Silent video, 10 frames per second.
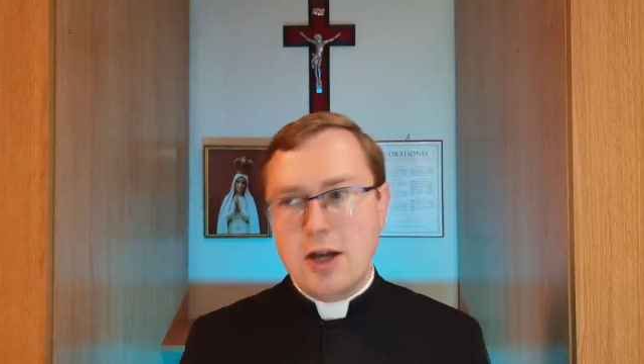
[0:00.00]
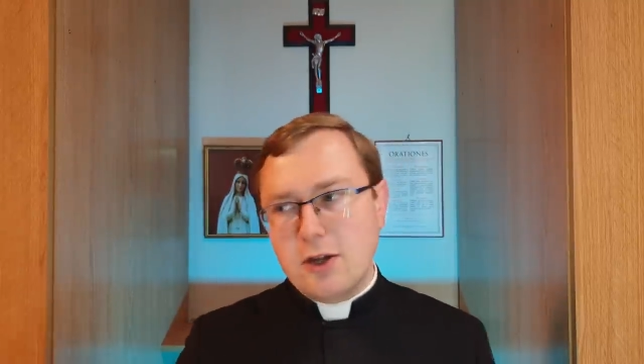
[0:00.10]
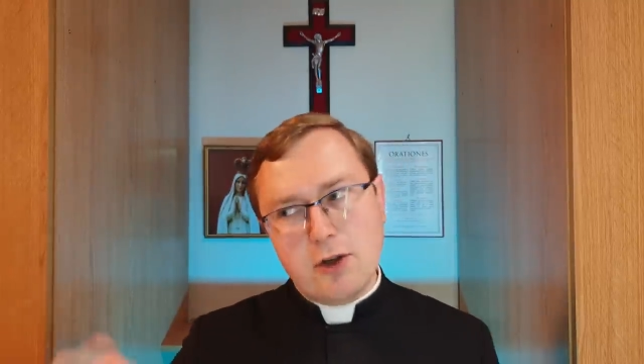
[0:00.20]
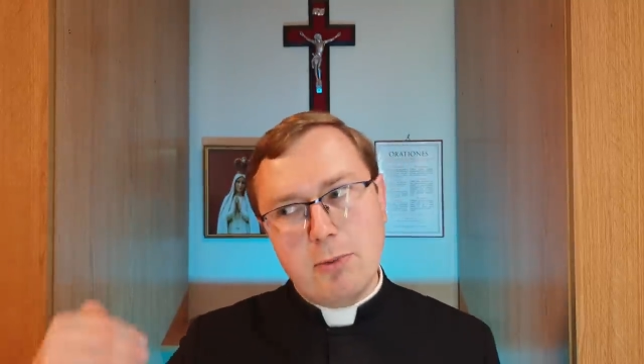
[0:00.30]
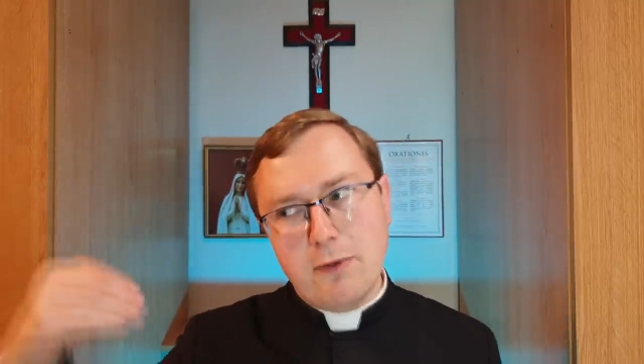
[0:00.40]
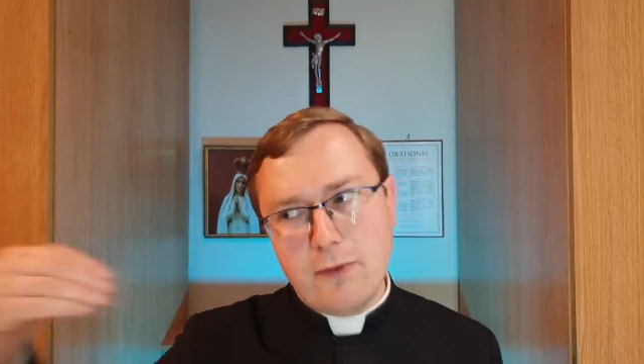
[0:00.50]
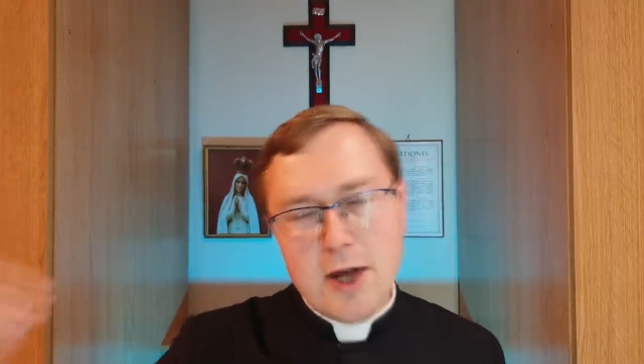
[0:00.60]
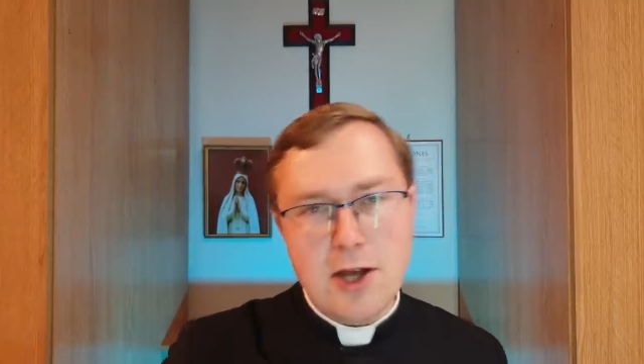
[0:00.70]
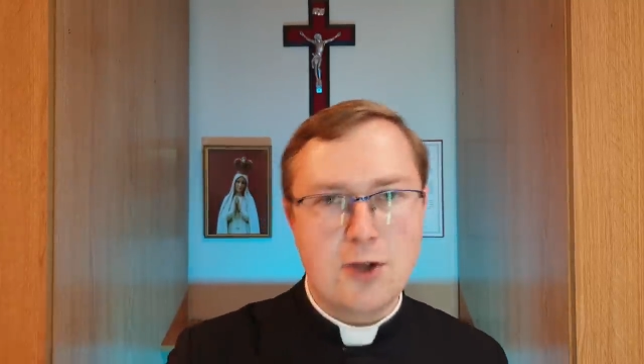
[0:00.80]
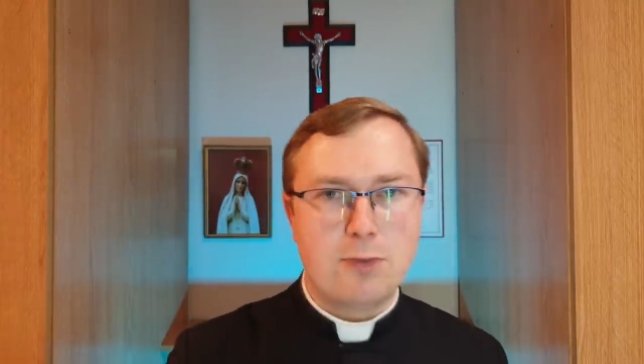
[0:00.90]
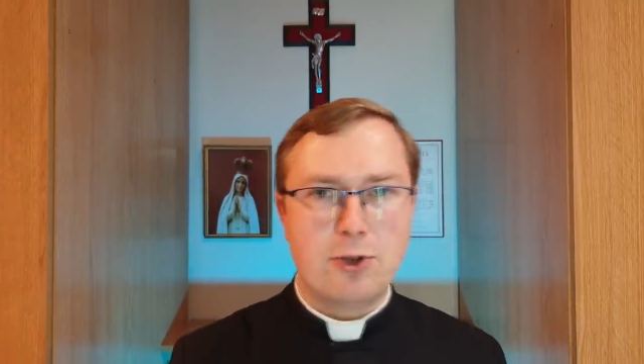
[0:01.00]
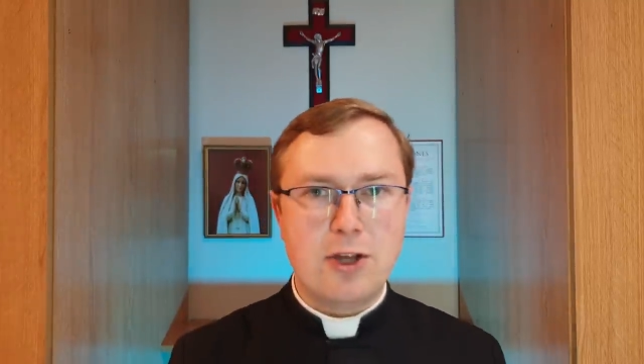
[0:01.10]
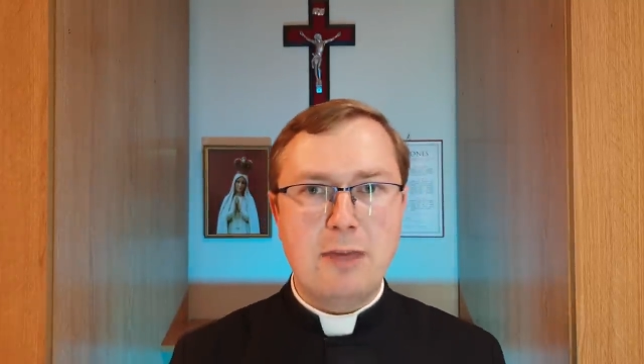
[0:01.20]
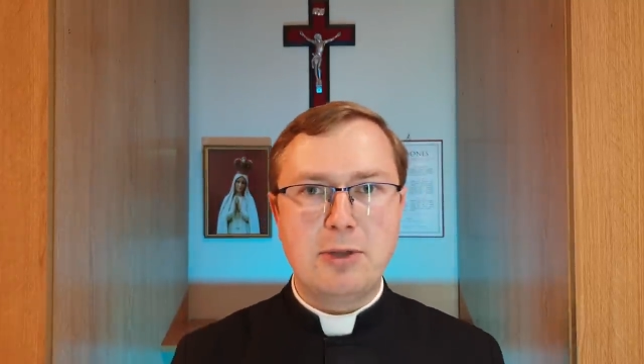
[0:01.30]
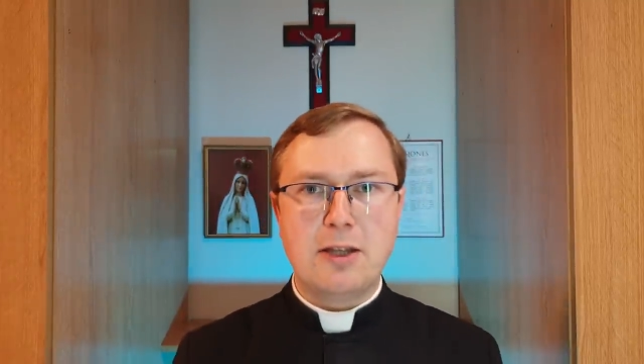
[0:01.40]
żeby wejść
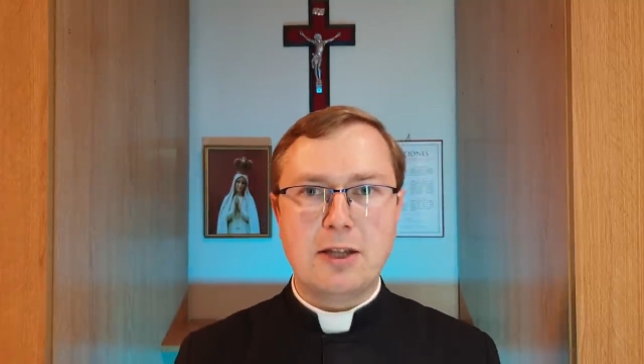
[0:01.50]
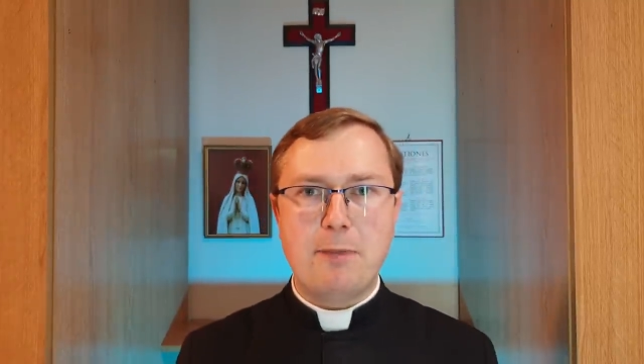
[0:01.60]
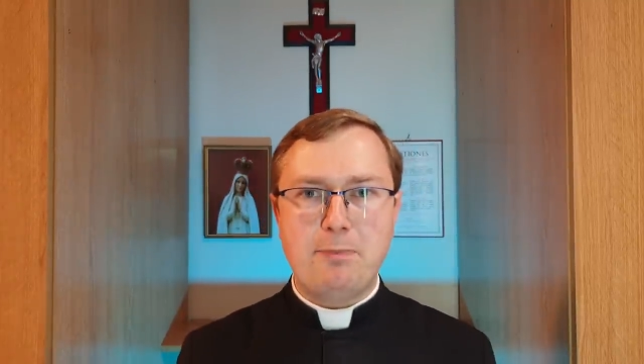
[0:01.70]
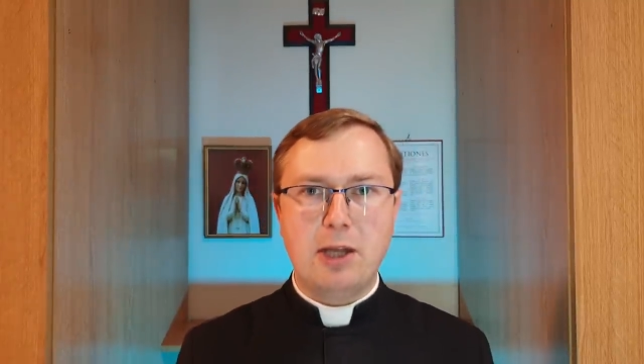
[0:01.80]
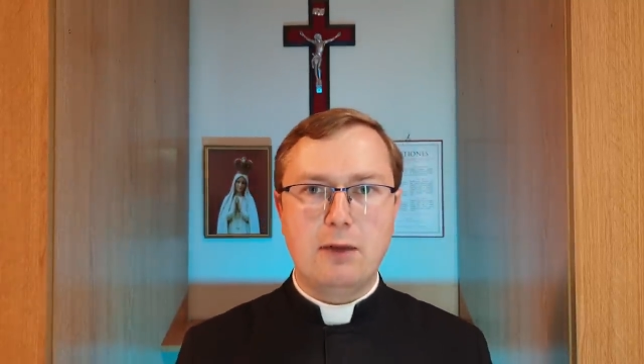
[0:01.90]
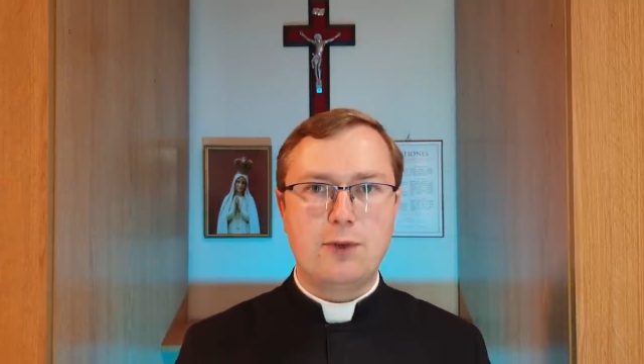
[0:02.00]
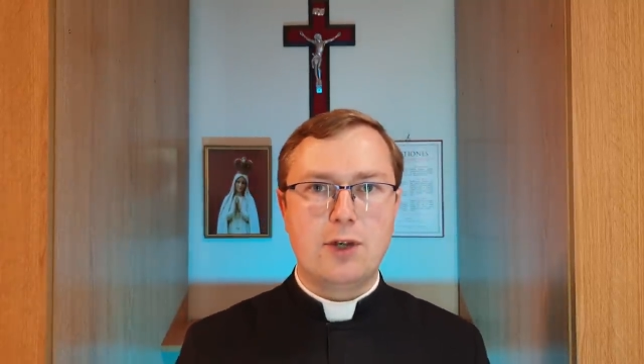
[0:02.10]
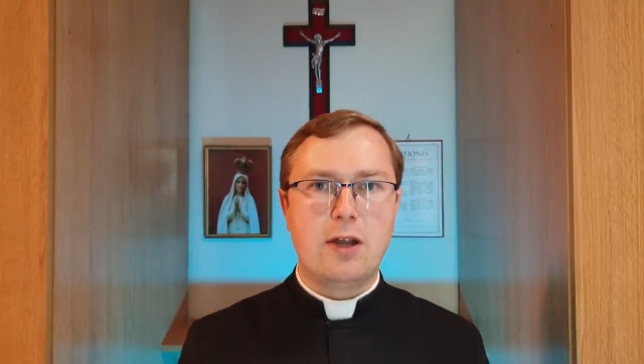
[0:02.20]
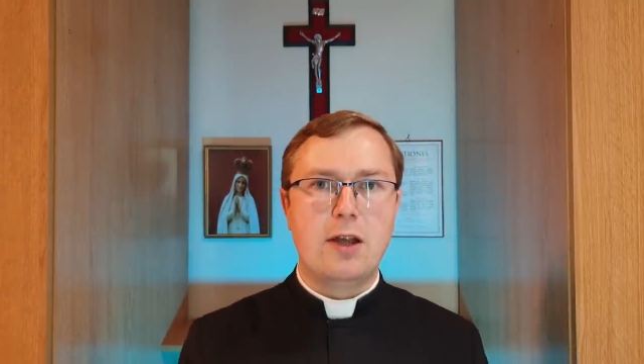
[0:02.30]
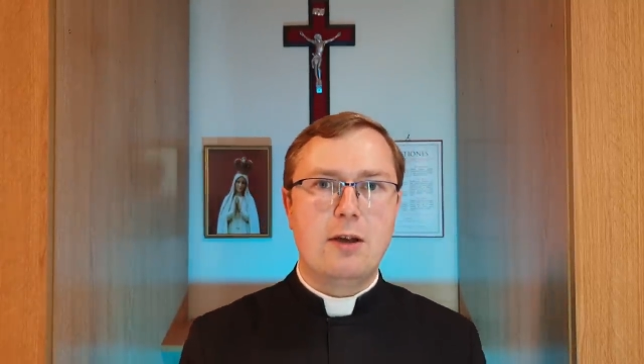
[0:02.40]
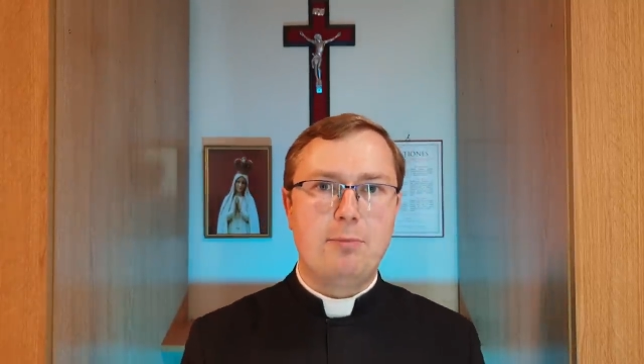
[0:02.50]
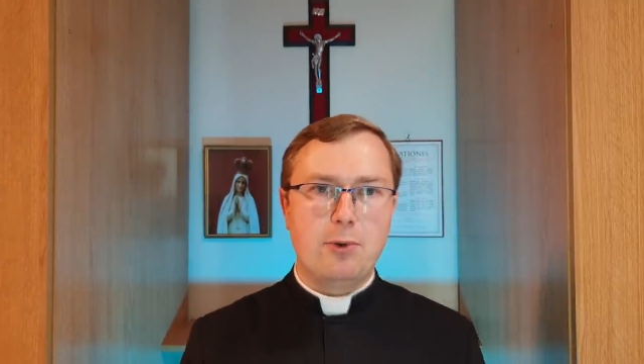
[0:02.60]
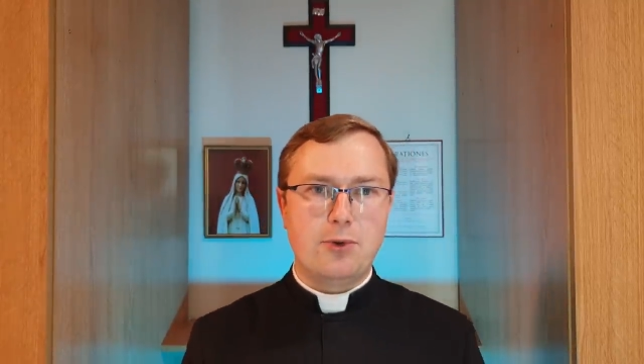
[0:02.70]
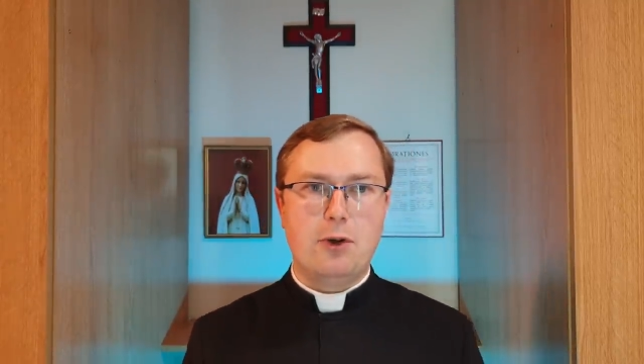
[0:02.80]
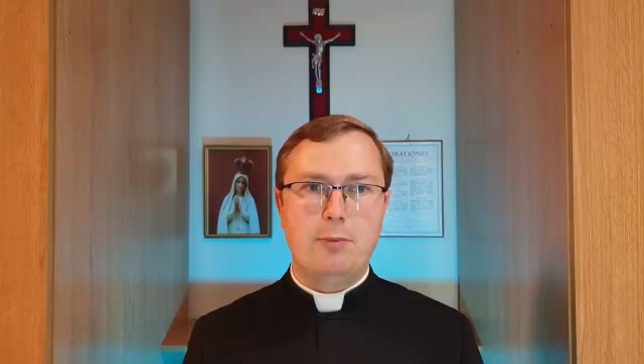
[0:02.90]
przynajmniej na te pierwsze
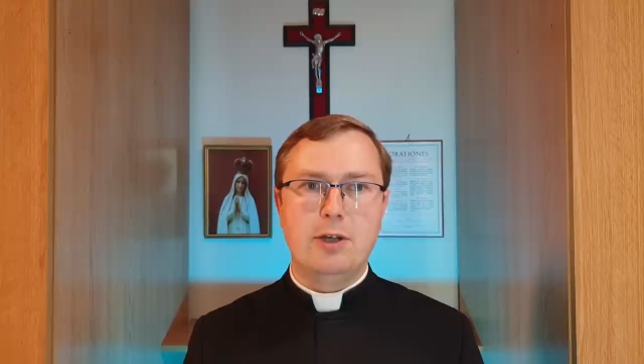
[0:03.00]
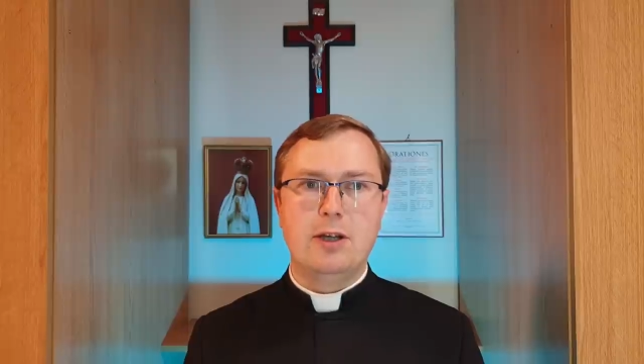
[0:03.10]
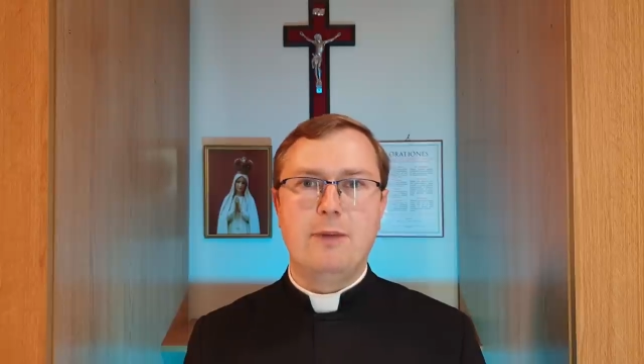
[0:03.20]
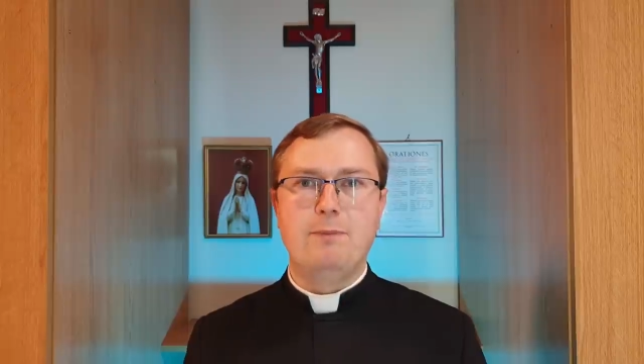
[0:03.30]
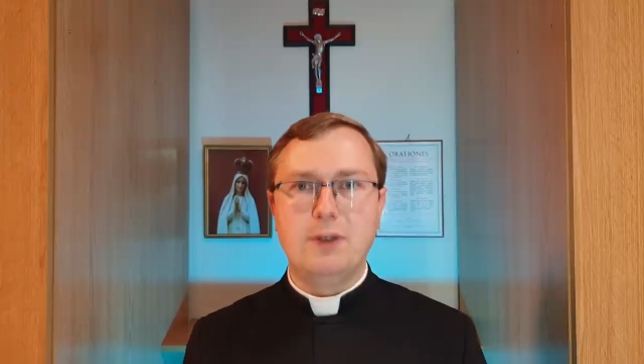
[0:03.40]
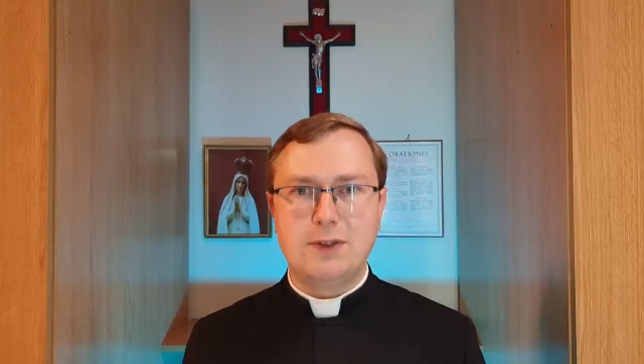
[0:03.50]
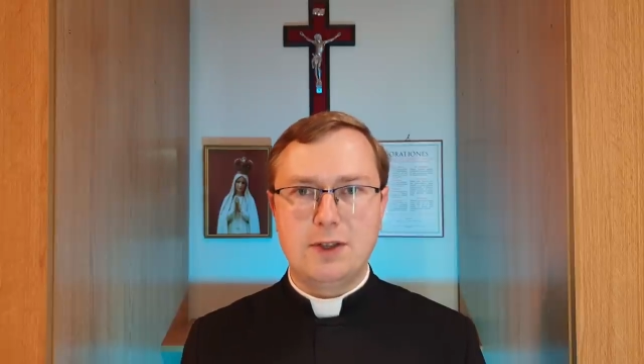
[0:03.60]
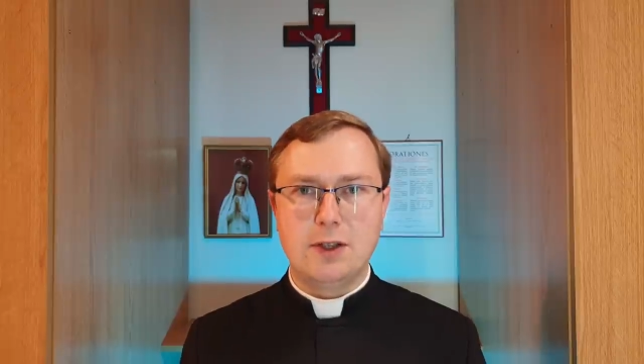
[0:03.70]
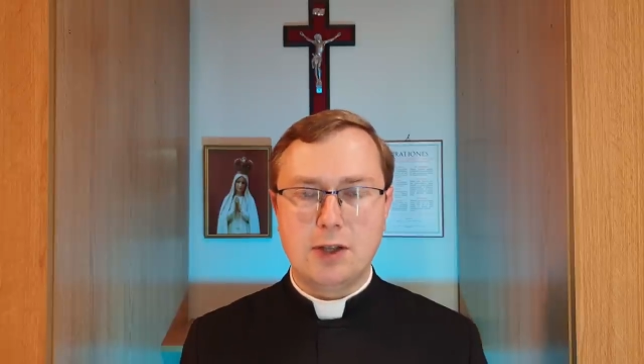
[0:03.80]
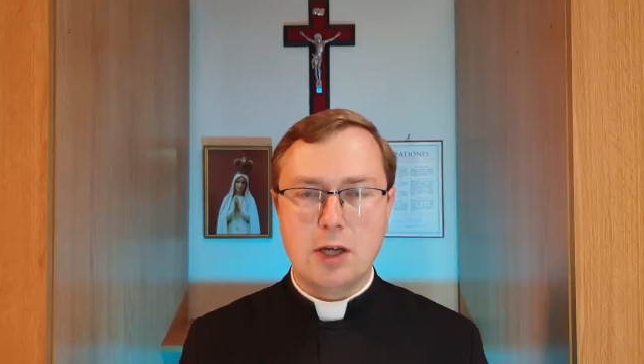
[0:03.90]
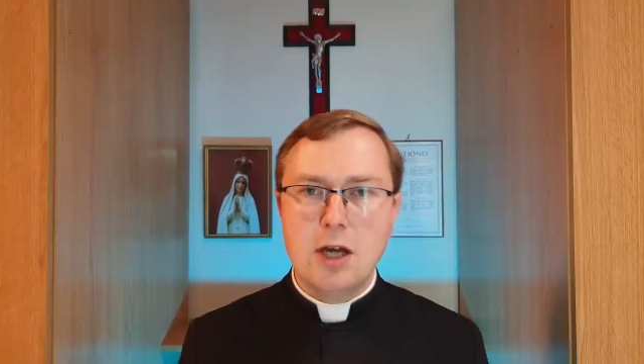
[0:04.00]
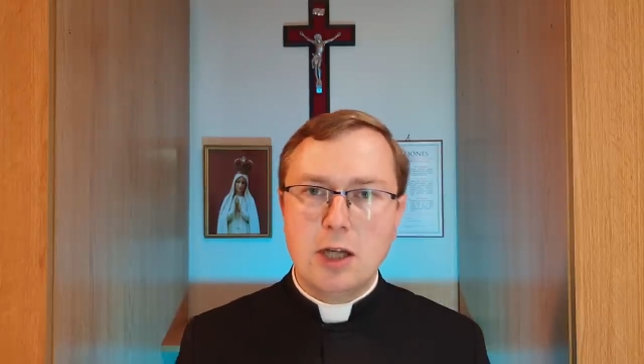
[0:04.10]
poziomy mistyki.